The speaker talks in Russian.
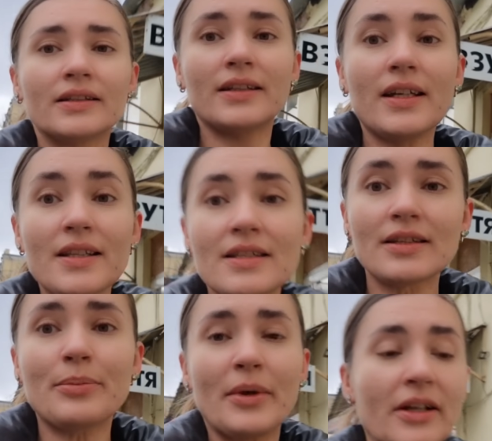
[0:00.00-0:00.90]

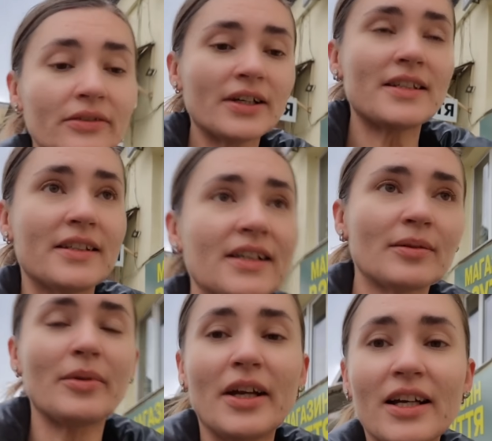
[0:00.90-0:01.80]
31
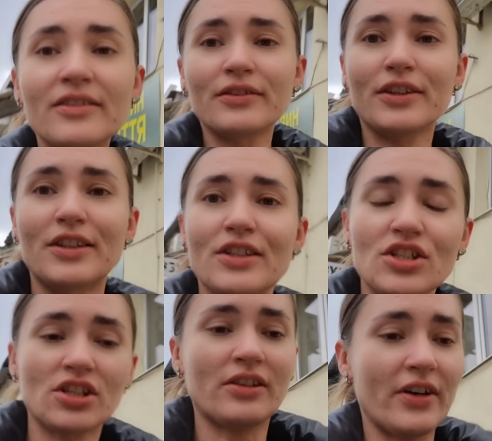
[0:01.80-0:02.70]
декабря
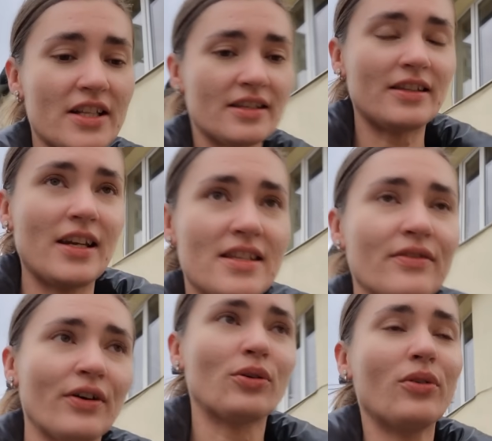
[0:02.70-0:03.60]
2023
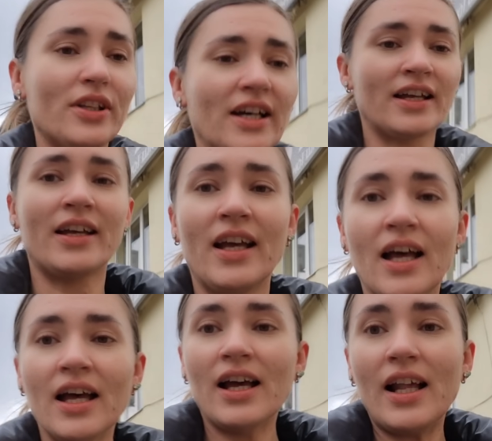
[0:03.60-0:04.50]
года.
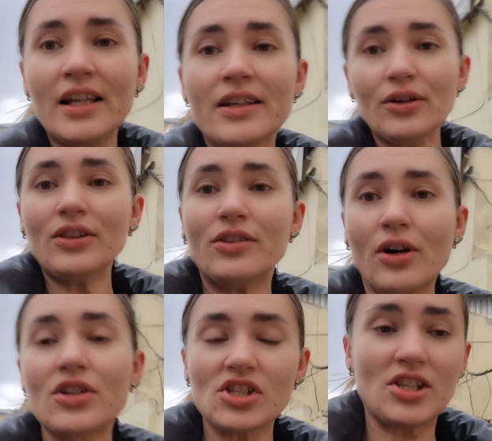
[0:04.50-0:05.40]
Льет
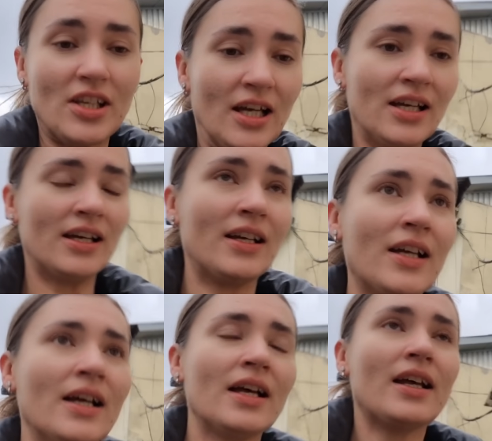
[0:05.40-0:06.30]
дождь.
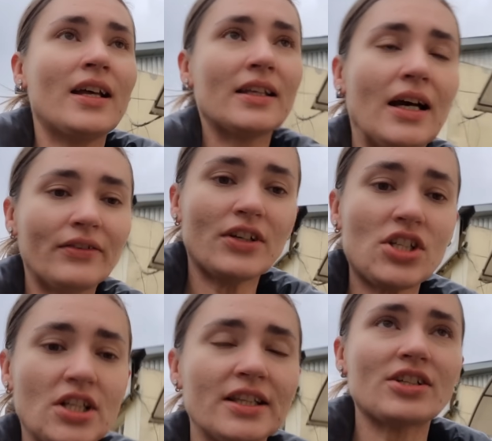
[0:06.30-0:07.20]
Я
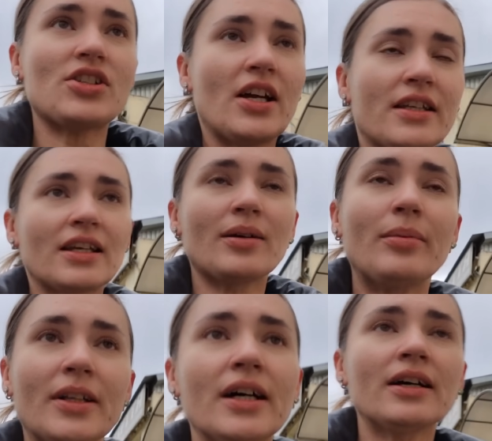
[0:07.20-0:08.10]
вышла, дождя не
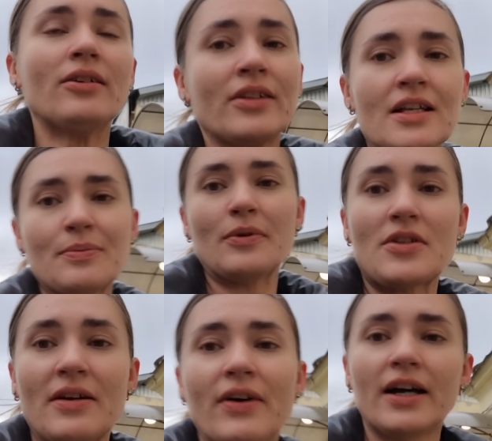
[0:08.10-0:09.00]
было. У нас
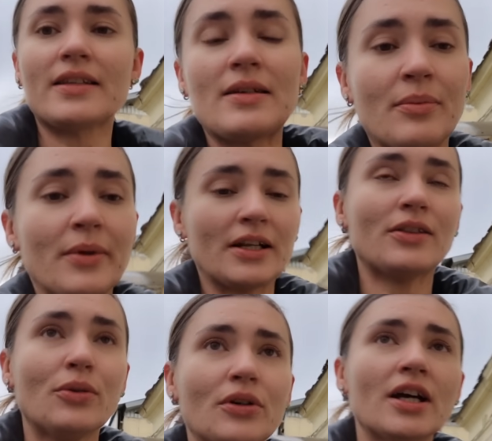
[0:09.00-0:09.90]
плюсовая
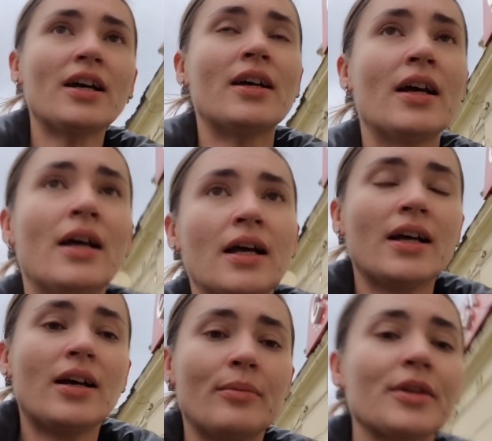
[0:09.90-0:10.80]
температура.
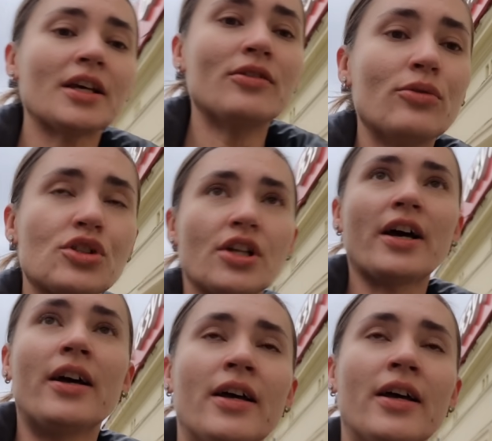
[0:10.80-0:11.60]
Мне нужно